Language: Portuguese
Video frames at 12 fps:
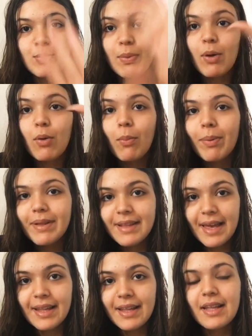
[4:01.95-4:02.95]
Tipo, a culpa é
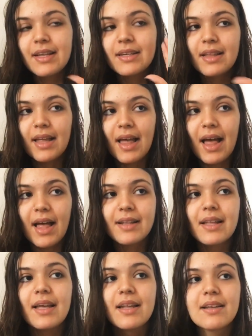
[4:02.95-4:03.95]
dela, ela que tá
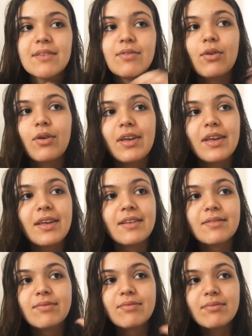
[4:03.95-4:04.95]
errada, ela que
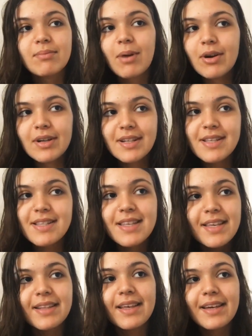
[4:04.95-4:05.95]
foi mal
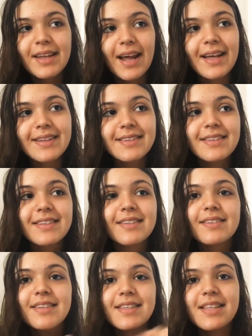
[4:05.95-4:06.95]
agradecida,
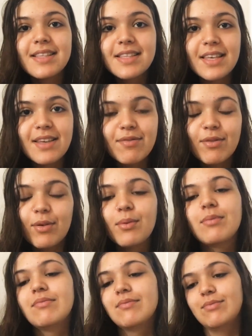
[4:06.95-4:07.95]
ingrata,
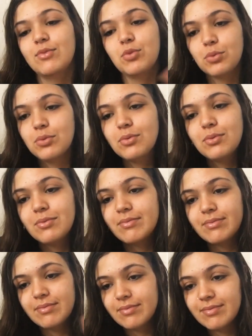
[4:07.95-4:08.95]
insensível, tudo.
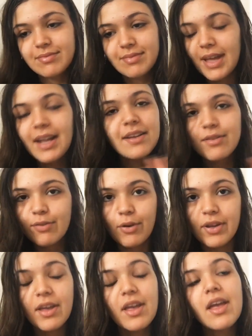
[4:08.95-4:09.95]
Ela que
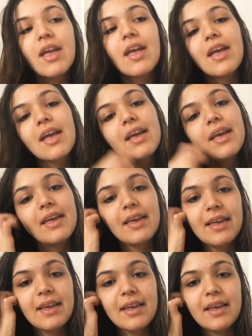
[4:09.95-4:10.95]
foi.
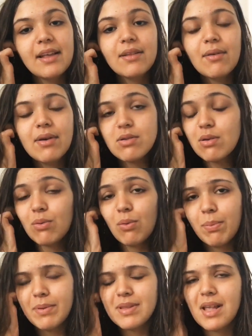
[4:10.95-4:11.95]
E não é sua
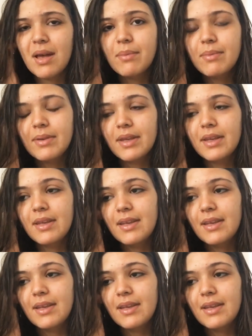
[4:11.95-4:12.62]
culpa, sabe?